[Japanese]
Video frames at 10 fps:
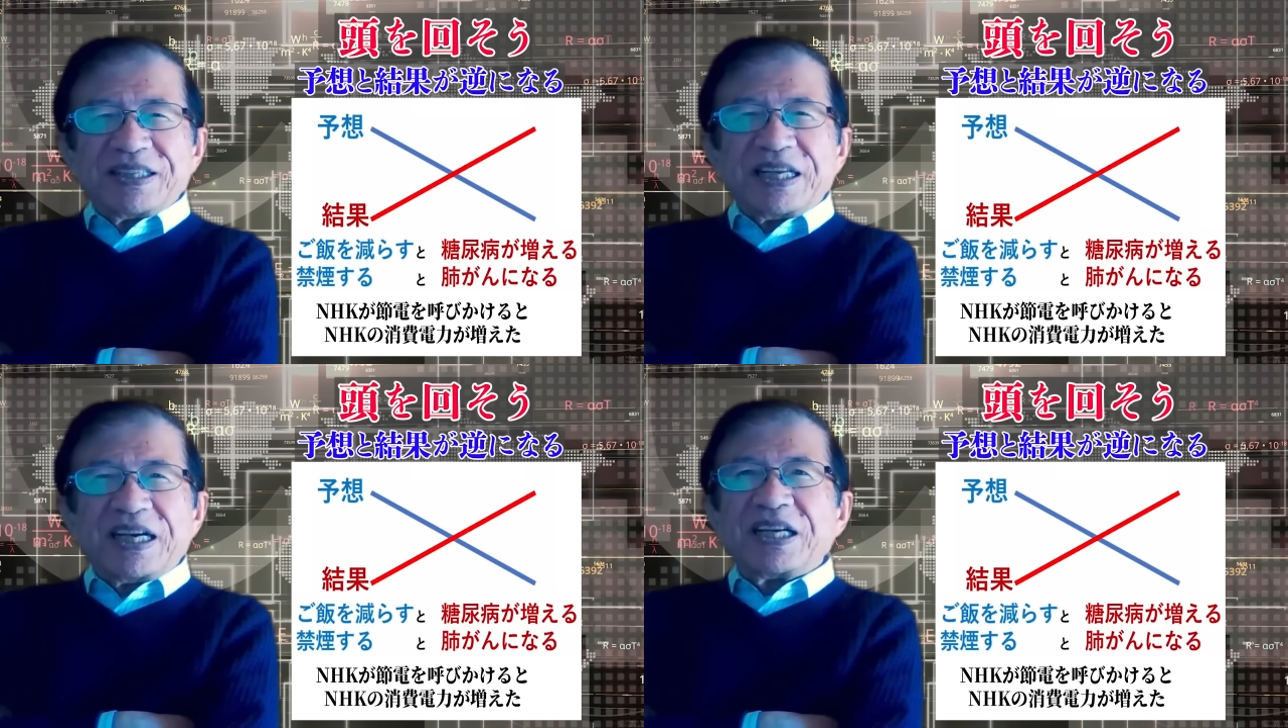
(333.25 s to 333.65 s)

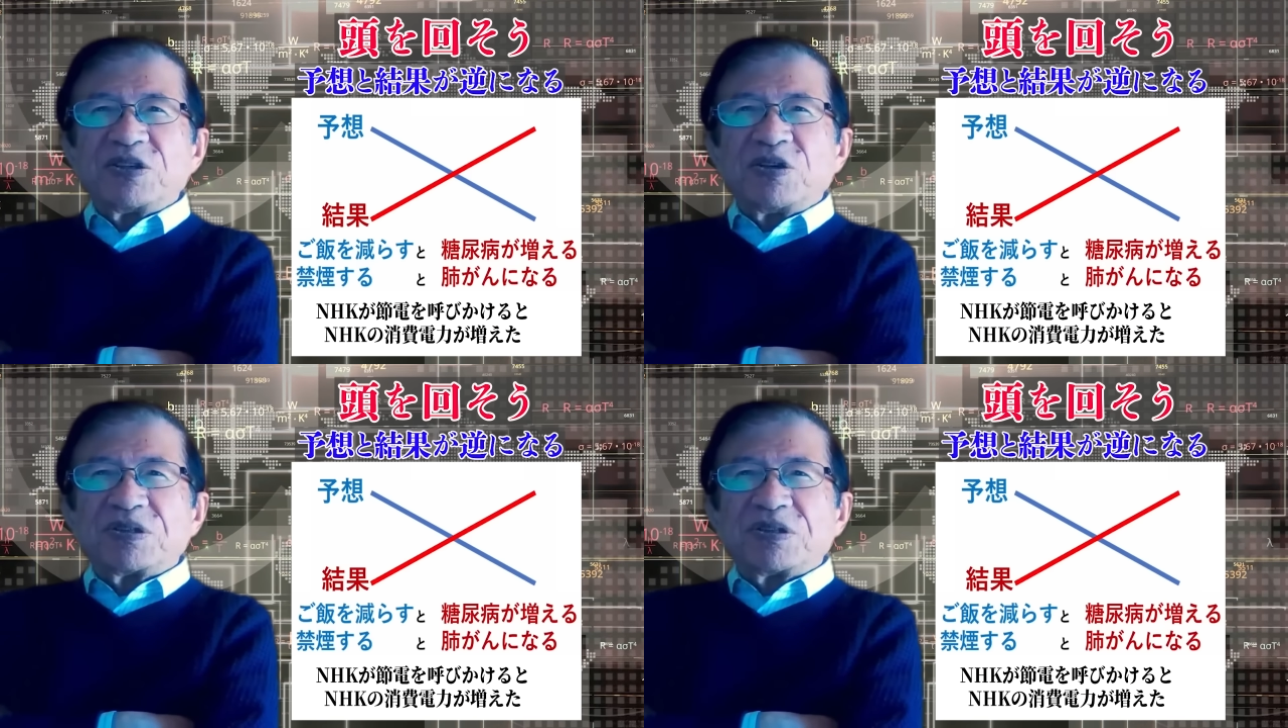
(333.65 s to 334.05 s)
だけ
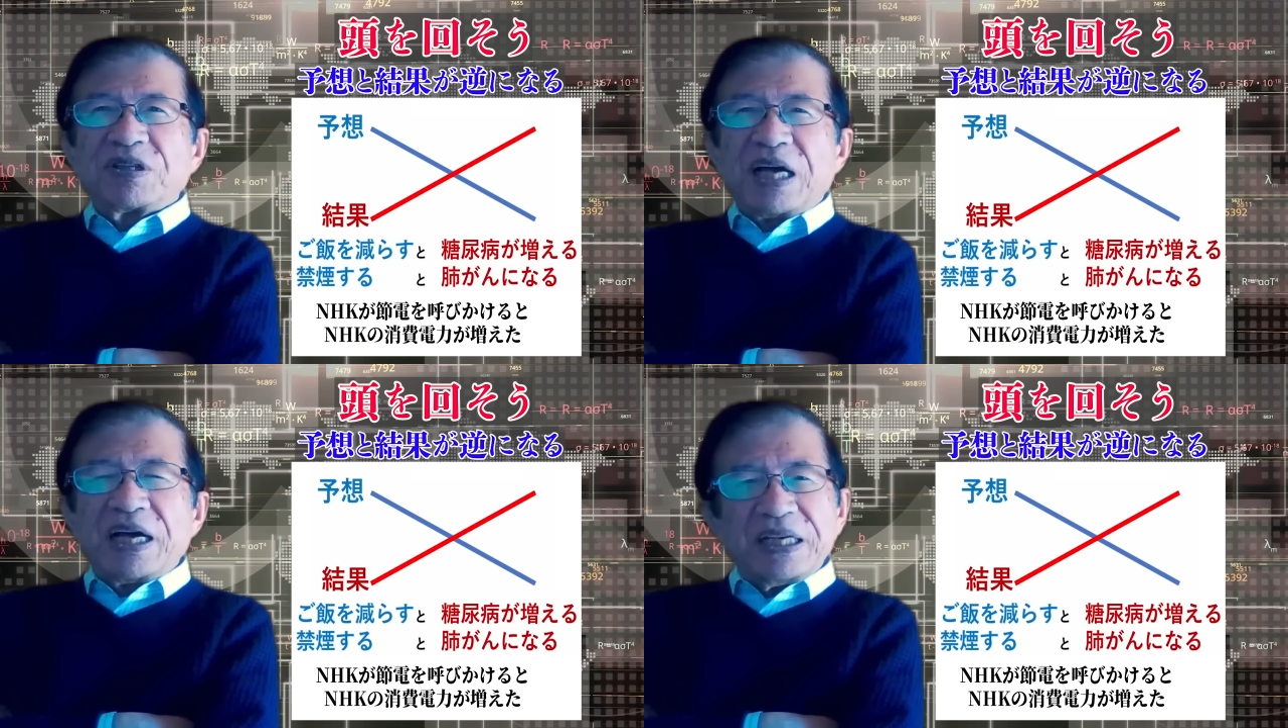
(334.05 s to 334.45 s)
ど、
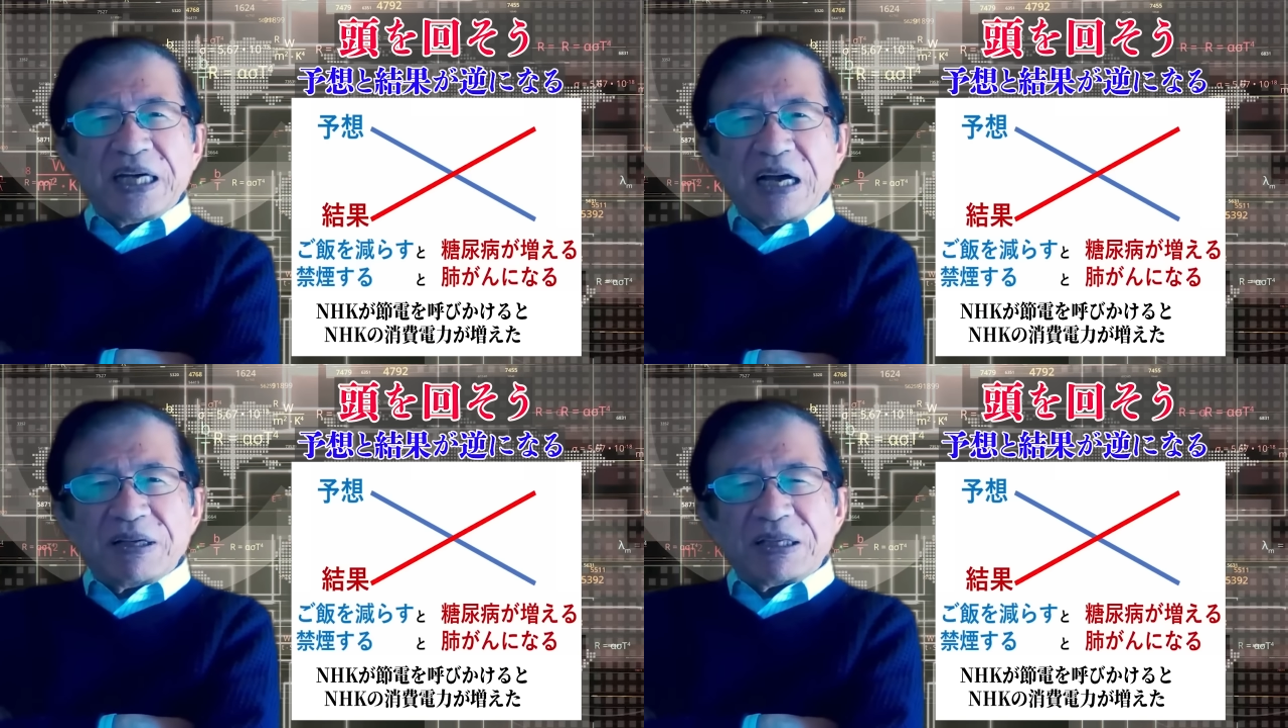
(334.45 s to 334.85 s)
肺
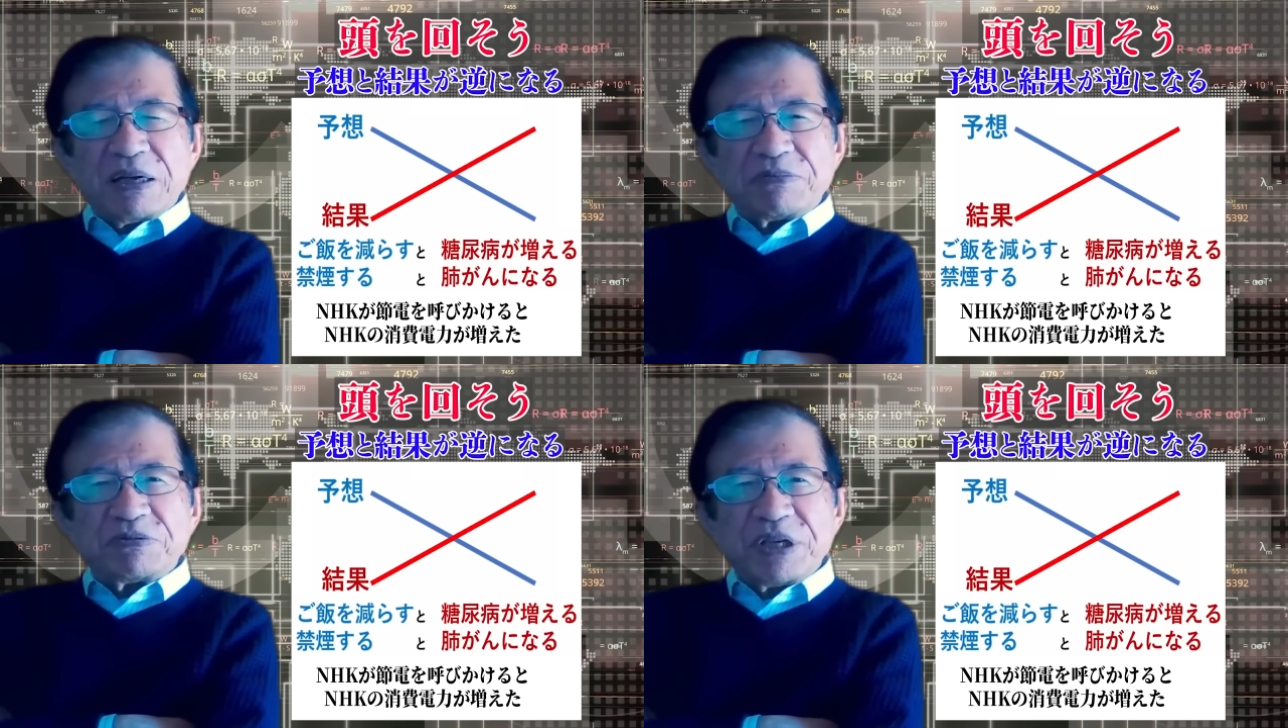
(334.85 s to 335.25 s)
がんは
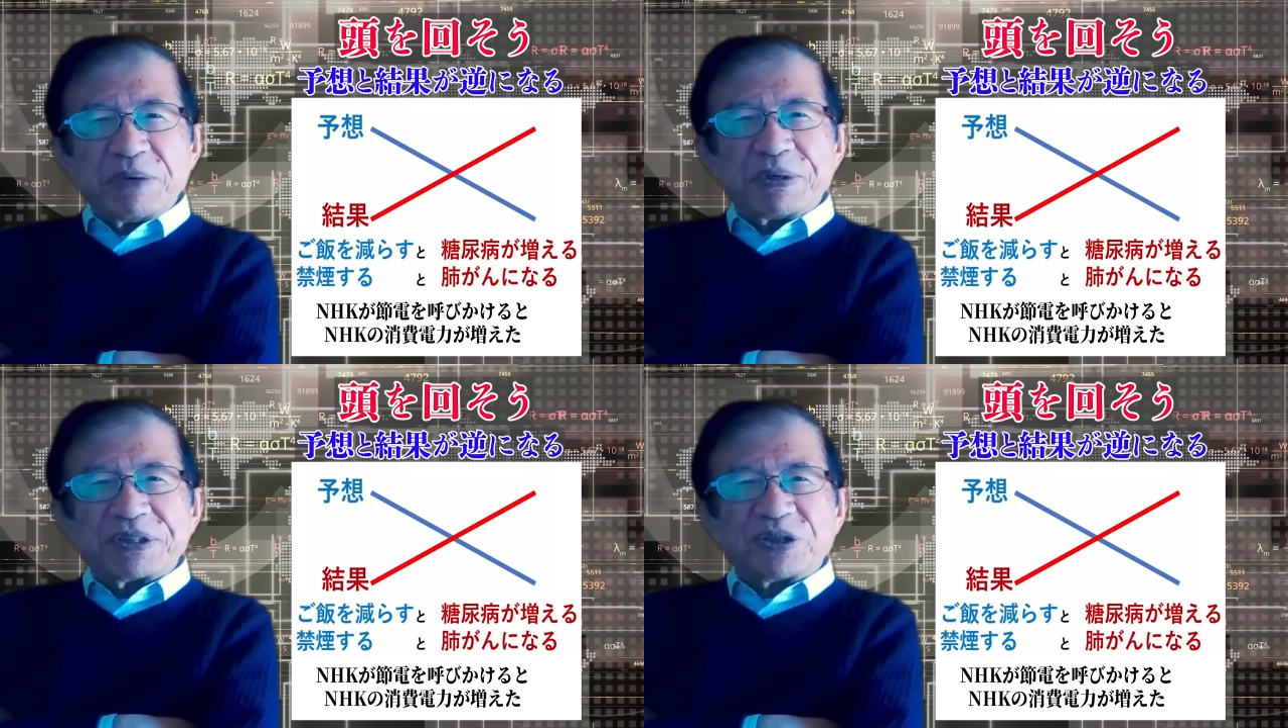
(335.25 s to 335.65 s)
多分増え
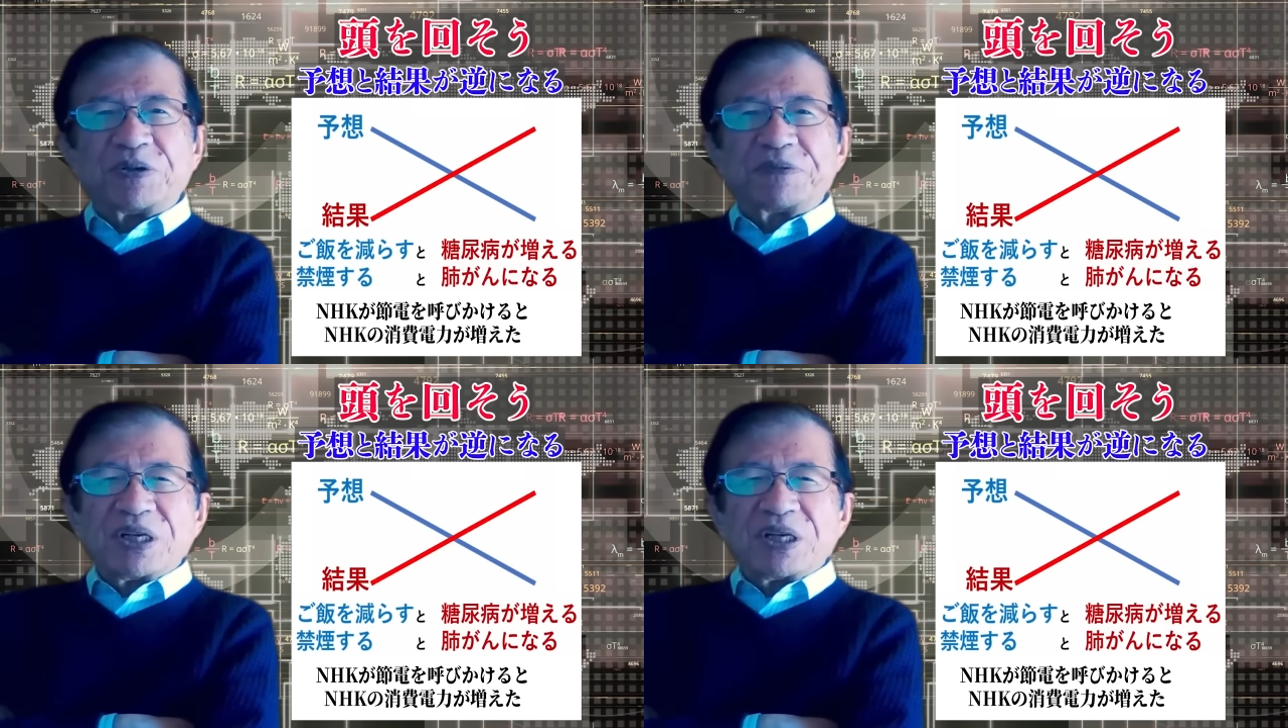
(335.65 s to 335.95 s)
ますと。